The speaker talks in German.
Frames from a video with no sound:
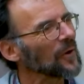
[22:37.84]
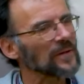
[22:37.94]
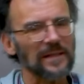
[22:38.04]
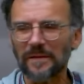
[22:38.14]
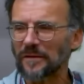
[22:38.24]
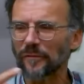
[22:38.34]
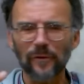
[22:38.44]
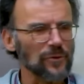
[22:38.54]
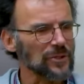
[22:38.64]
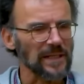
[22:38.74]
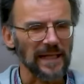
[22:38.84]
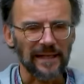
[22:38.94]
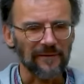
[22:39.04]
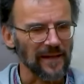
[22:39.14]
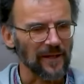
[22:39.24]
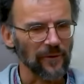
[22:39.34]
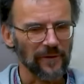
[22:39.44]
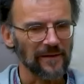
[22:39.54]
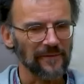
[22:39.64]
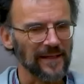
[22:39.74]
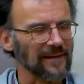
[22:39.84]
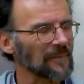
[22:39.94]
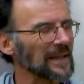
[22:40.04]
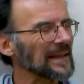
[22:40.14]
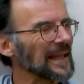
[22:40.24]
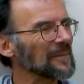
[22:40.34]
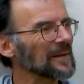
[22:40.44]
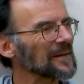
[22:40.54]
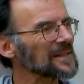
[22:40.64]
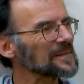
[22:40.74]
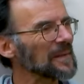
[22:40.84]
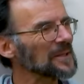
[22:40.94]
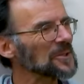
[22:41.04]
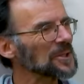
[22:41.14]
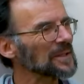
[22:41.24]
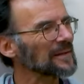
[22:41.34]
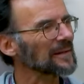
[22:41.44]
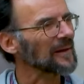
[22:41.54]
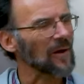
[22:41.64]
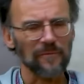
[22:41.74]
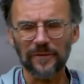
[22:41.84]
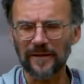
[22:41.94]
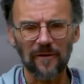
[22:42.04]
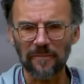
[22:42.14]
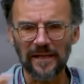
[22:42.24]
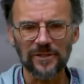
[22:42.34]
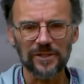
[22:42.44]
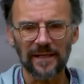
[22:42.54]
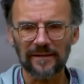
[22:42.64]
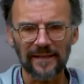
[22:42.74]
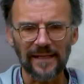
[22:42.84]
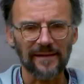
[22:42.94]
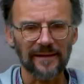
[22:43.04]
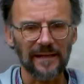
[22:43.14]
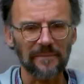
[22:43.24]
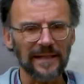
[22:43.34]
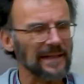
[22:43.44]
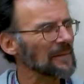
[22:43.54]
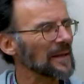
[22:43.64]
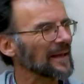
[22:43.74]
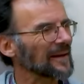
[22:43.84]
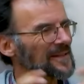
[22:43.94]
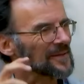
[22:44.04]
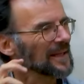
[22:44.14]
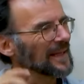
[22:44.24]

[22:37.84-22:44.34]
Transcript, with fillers: heute mit Flüchtlingen, wie können wir damit leben, dass Menschen Tag für Tag Menschen ertrinken im Mittelmeer? Also